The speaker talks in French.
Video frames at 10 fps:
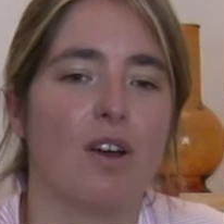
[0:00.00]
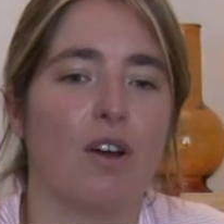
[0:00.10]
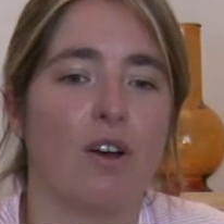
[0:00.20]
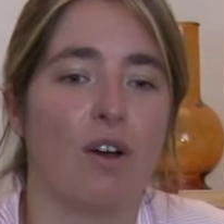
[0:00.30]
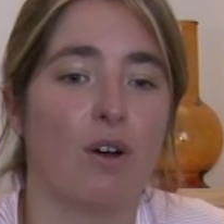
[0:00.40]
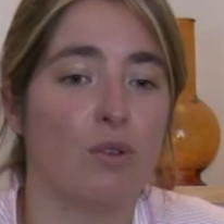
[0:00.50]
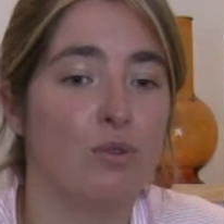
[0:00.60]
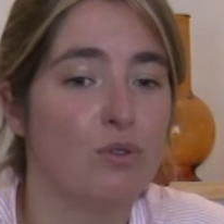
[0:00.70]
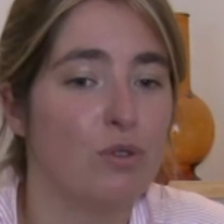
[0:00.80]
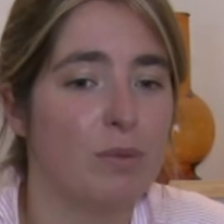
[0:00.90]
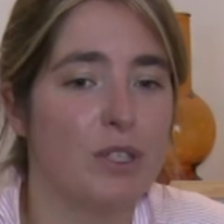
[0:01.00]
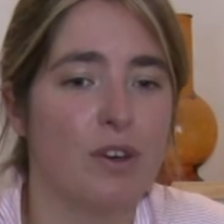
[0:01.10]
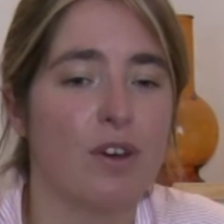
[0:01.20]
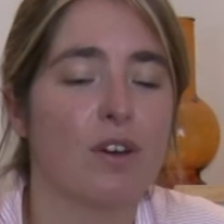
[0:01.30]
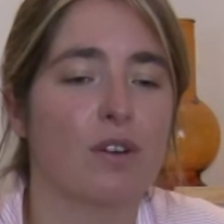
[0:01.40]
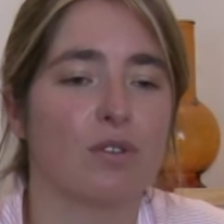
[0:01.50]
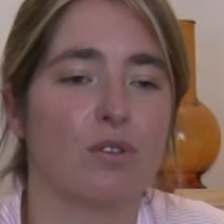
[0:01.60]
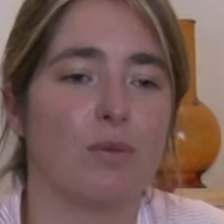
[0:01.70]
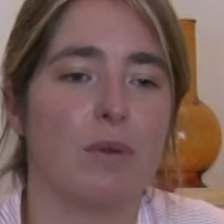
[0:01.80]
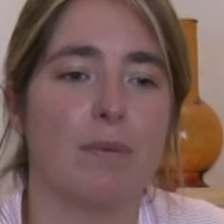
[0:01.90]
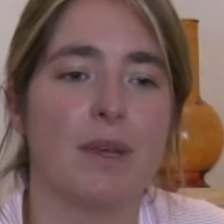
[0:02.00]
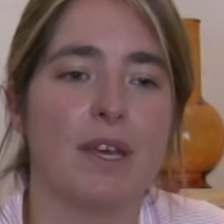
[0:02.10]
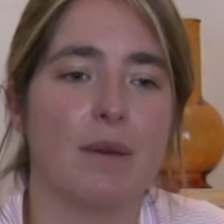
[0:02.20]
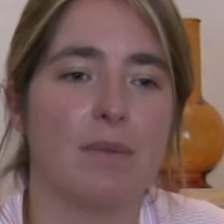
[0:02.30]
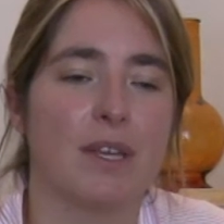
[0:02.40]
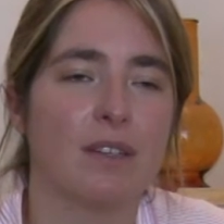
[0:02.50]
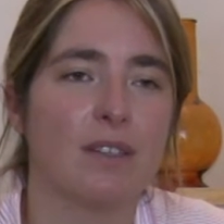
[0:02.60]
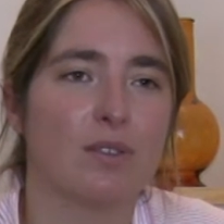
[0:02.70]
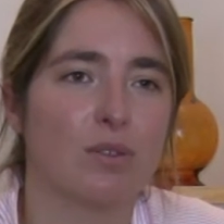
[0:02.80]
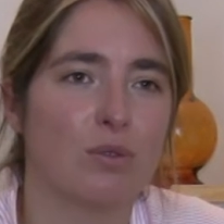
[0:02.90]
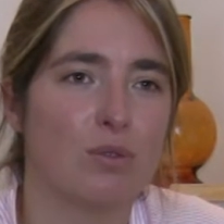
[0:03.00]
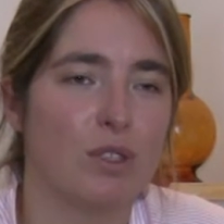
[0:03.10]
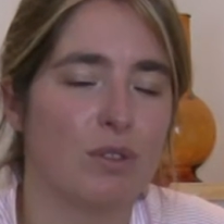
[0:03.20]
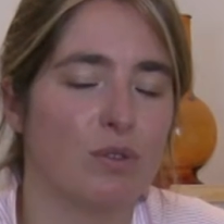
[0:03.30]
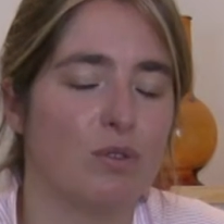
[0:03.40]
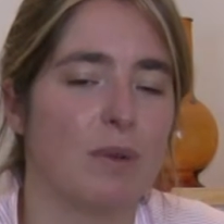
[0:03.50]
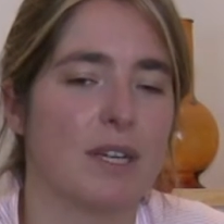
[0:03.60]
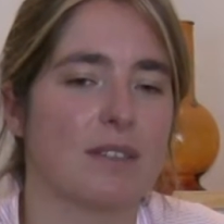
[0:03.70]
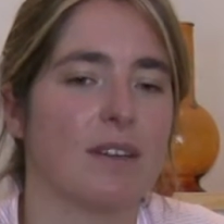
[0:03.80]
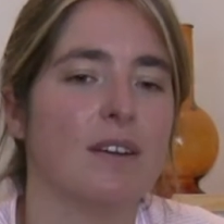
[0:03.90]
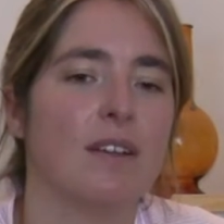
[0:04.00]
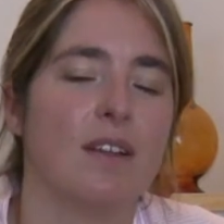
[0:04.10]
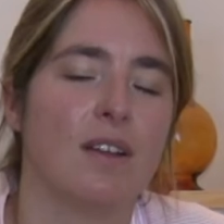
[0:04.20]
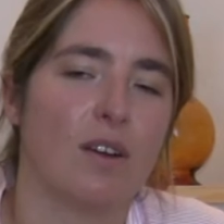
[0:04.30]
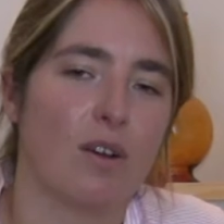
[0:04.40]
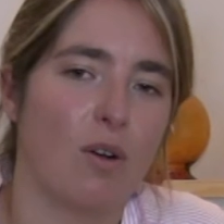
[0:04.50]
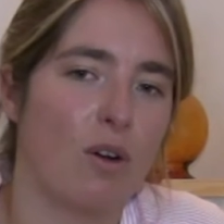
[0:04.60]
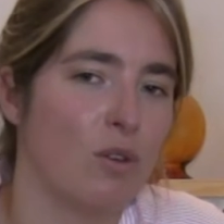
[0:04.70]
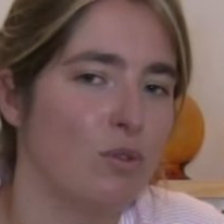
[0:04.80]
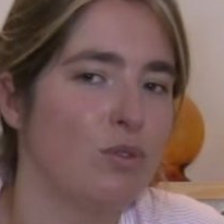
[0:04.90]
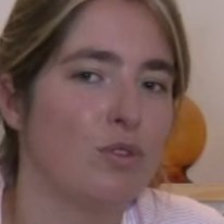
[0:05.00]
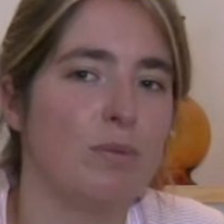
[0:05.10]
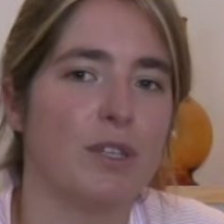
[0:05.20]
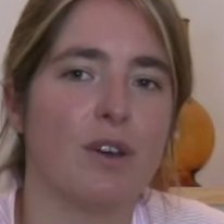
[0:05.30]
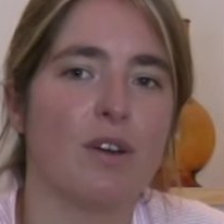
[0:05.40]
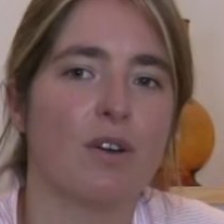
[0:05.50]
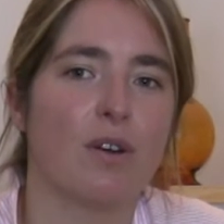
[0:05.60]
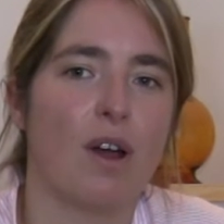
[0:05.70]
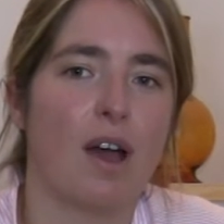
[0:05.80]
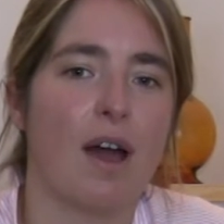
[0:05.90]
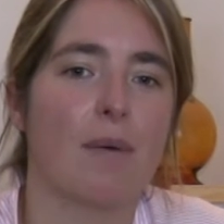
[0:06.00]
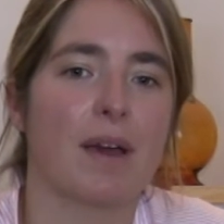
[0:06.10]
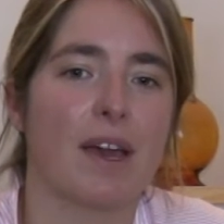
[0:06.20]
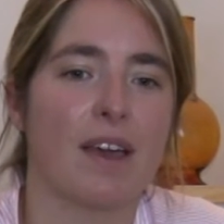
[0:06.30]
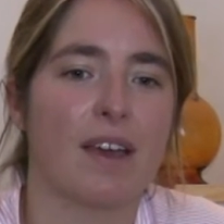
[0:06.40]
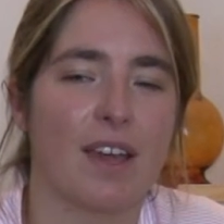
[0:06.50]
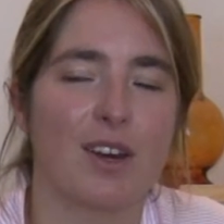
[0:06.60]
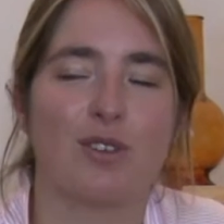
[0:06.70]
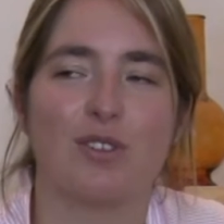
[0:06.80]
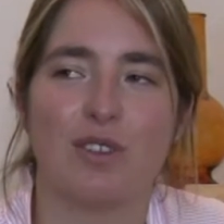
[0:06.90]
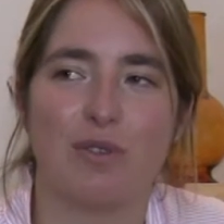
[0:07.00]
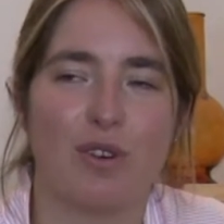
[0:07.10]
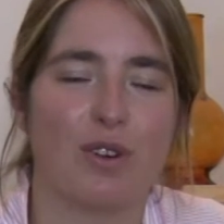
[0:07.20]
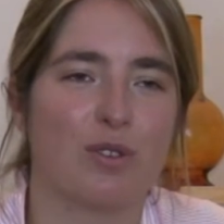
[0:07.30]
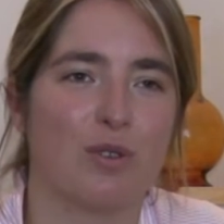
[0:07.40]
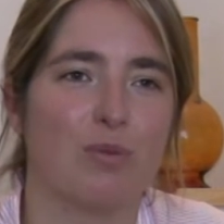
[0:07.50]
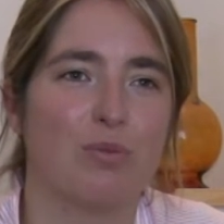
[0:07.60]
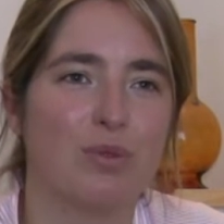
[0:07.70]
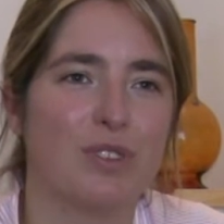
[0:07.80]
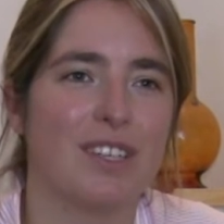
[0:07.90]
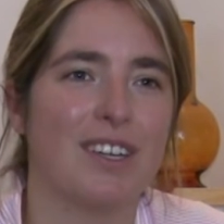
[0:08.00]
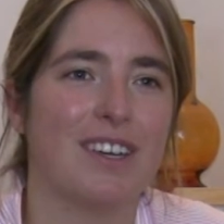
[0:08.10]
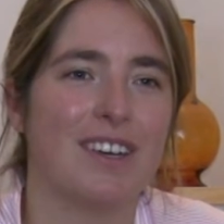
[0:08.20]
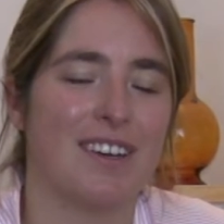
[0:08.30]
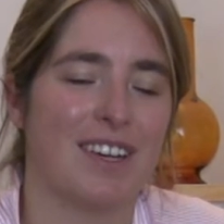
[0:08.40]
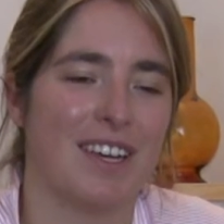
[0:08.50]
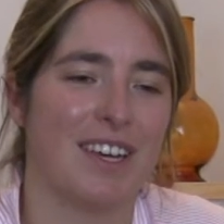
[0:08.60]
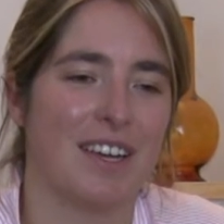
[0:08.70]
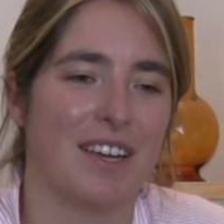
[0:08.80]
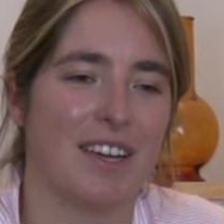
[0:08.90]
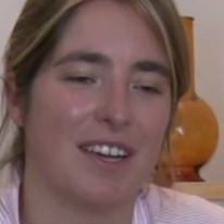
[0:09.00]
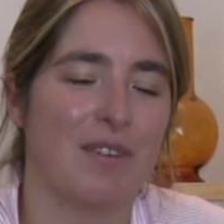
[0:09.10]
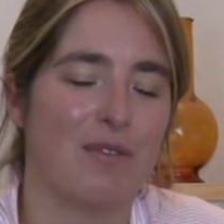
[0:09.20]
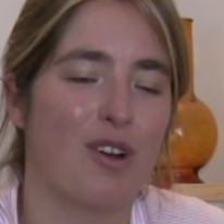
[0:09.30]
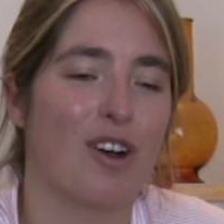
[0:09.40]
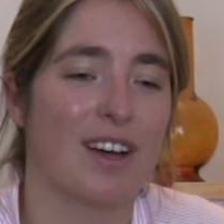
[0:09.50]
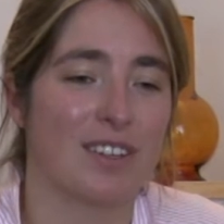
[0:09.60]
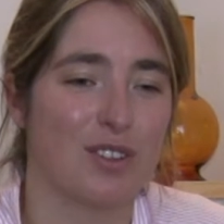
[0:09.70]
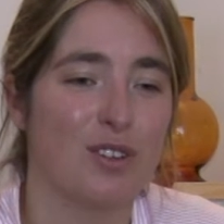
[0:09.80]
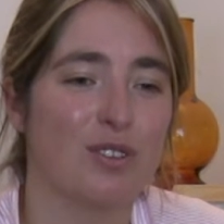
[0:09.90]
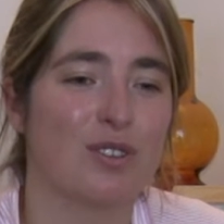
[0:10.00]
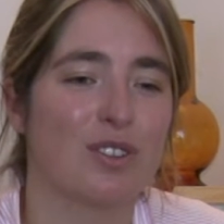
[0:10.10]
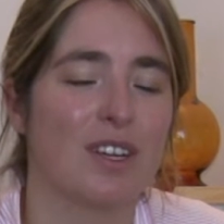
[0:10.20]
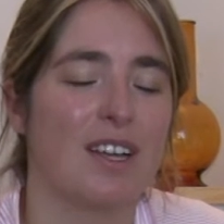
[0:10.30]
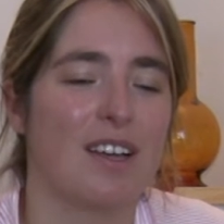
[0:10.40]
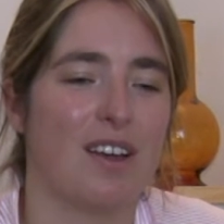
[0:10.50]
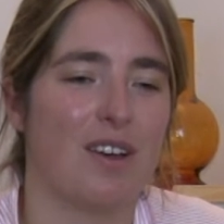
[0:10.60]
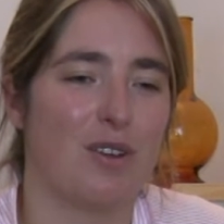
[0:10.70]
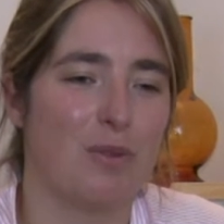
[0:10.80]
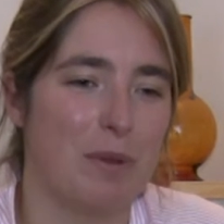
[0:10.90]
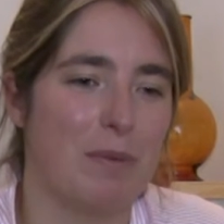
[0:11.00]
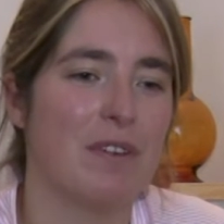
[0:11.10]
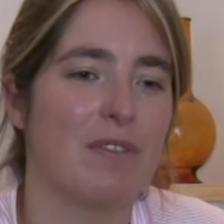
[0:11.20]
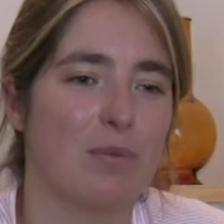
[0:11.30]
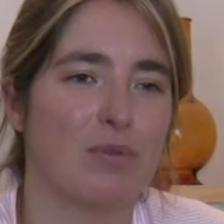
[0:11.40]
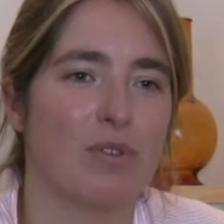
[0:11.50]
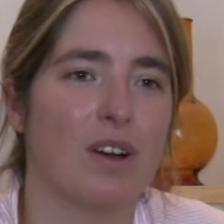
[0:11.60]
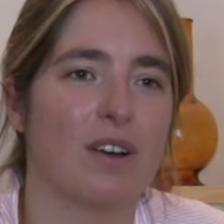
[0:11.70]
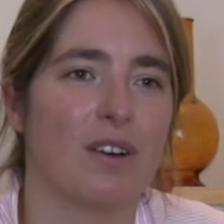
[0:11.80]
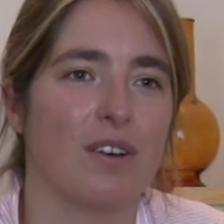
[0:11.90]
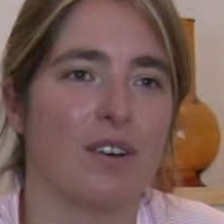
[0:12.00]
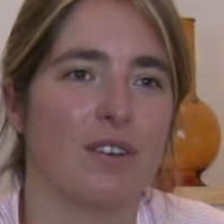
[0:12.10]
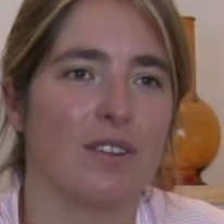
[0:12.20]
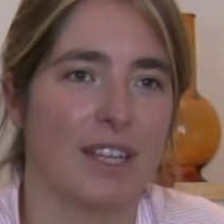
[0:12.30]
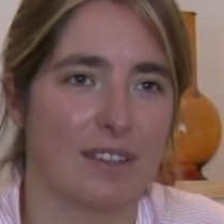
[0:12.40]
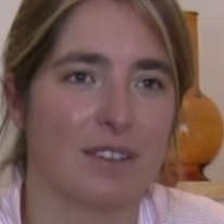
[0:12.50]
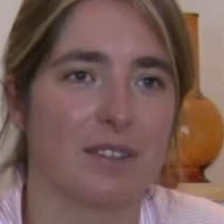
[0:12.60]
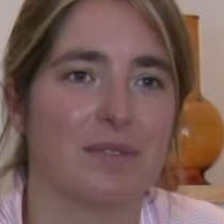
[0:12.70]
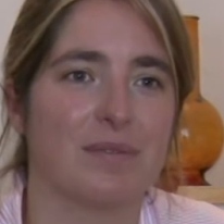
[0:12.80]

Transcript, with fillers: Euh, en une demi-heure, quand le bébé est bien descendu au niveau du bassin, en une demi-heure, après quelques efforts de poussée et efforts intenses, euh, le bébé va pouvoir naître.